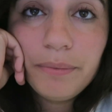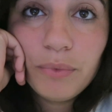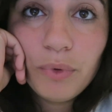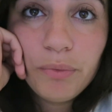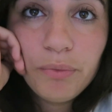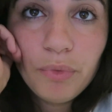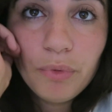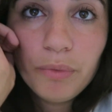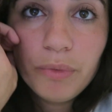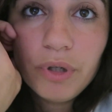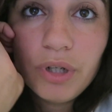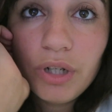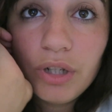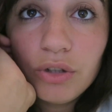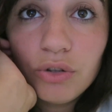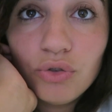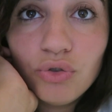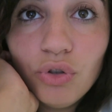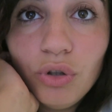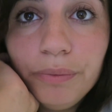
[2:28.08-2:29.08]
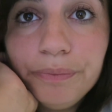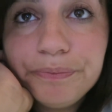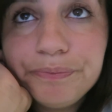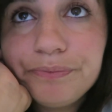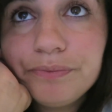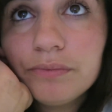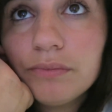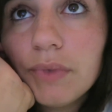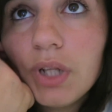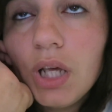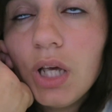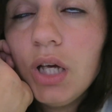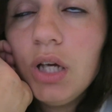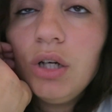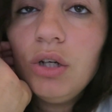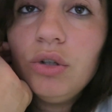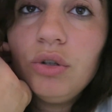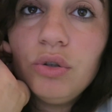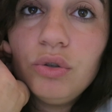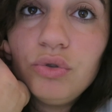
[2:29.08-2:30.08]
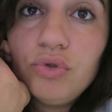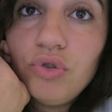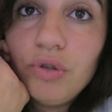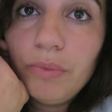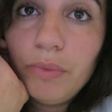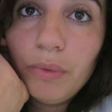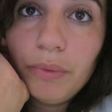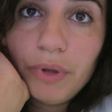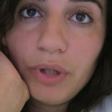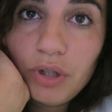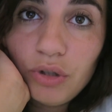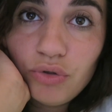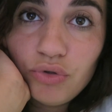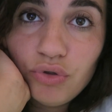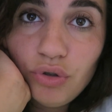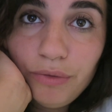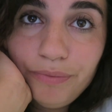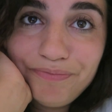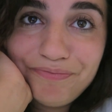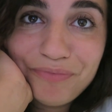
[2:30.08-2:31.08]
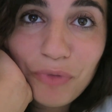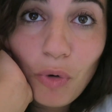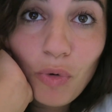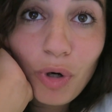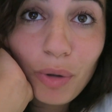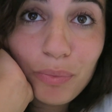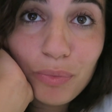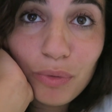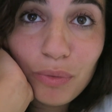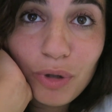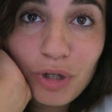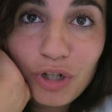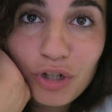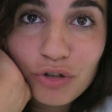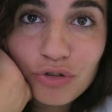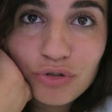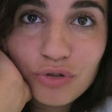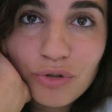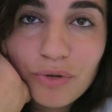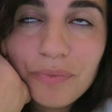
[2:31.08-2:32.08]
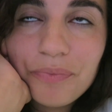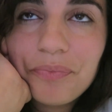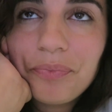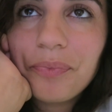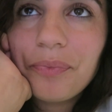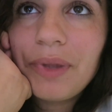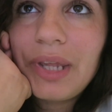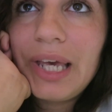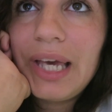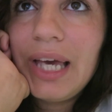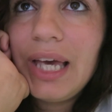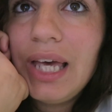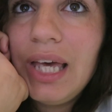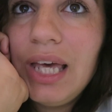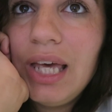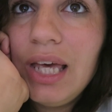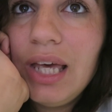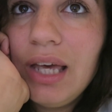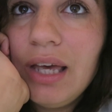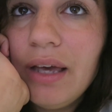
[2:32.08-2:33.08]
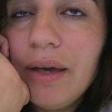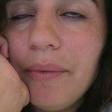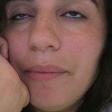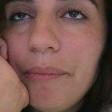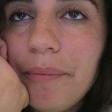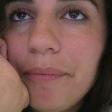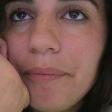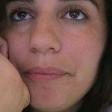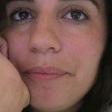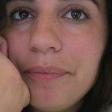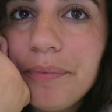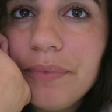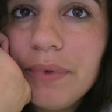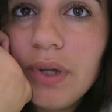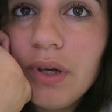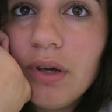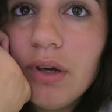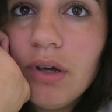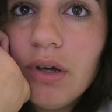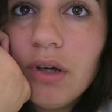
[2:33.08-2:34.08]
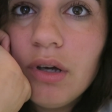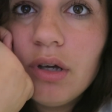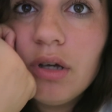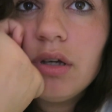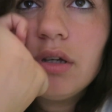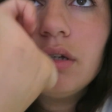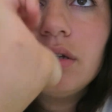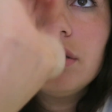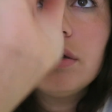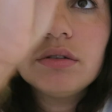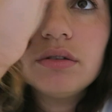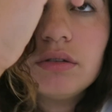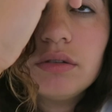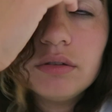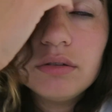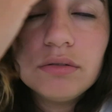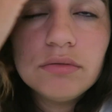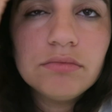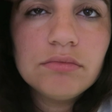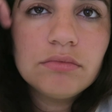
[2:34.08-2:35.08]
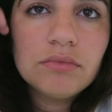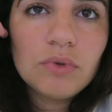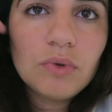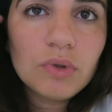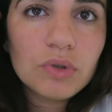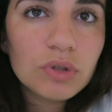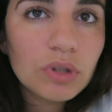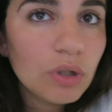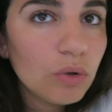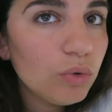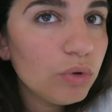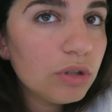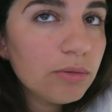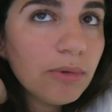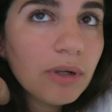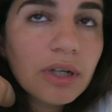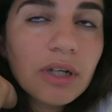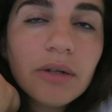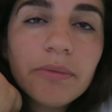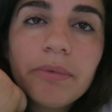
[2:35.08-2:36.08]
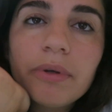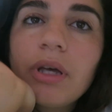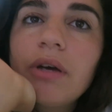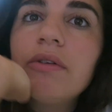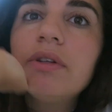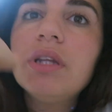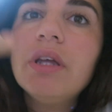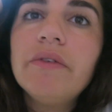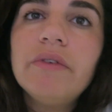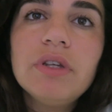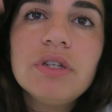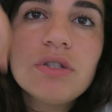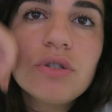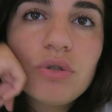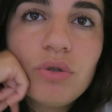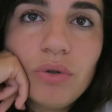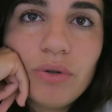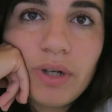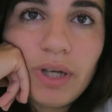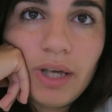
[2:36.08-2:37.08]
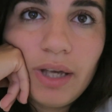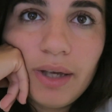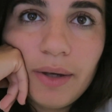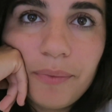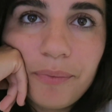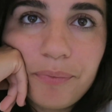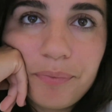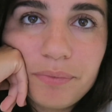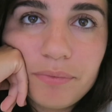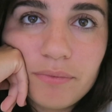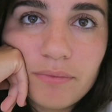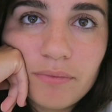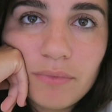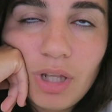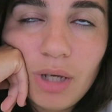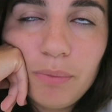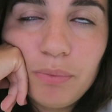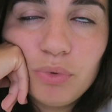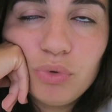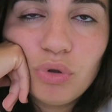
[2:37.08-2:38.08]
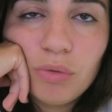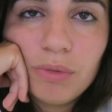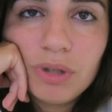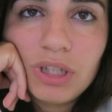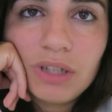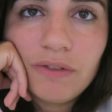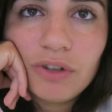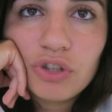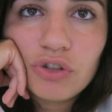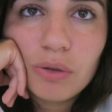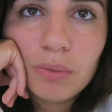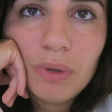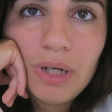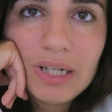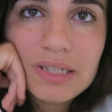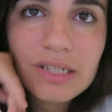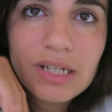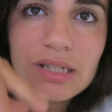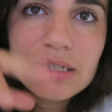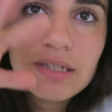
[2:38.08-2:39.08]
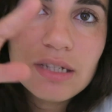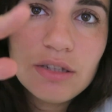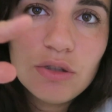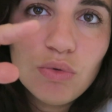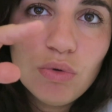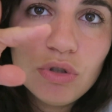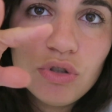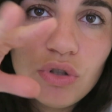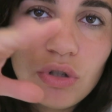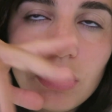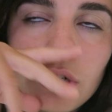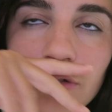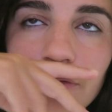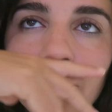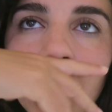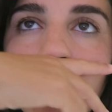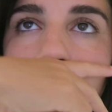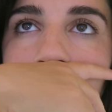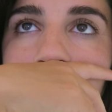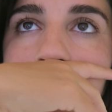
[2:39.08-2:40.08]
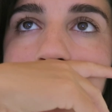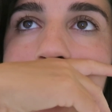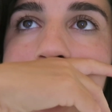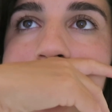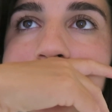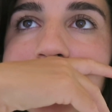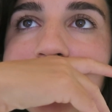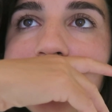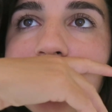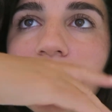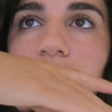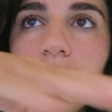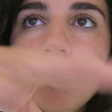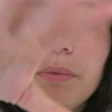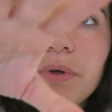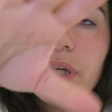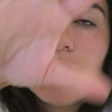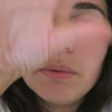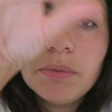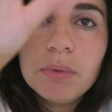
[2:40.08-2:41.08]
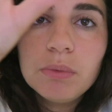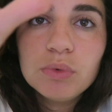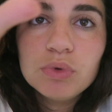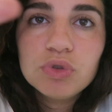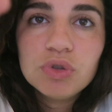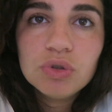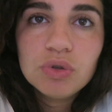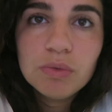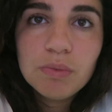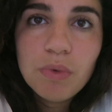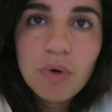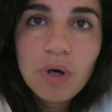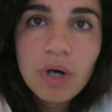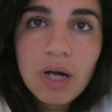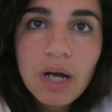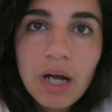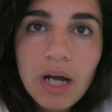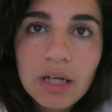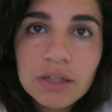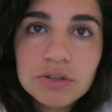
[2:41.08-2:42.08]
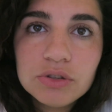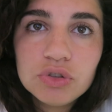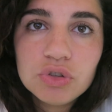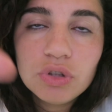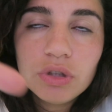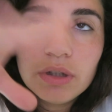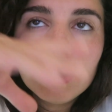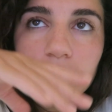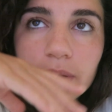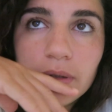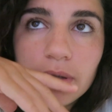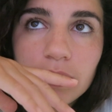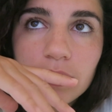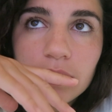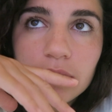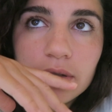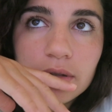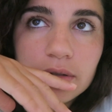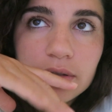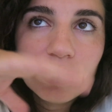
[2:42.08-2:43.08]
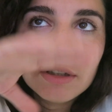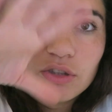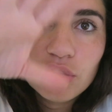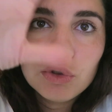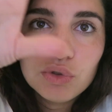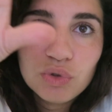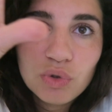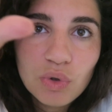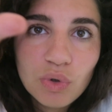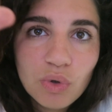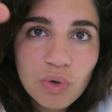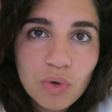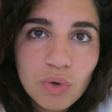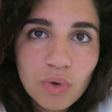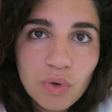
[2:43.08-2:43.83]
buon pomeriggio. Oggi è pomeriggio, ora è pomeriggio. E, ehm, eh, questo è l'ultimo clip che avete visto che, che appunto mentre facevamo la salsa di due giorni fa poi abbiamo uscito i boccacci eh, dentro,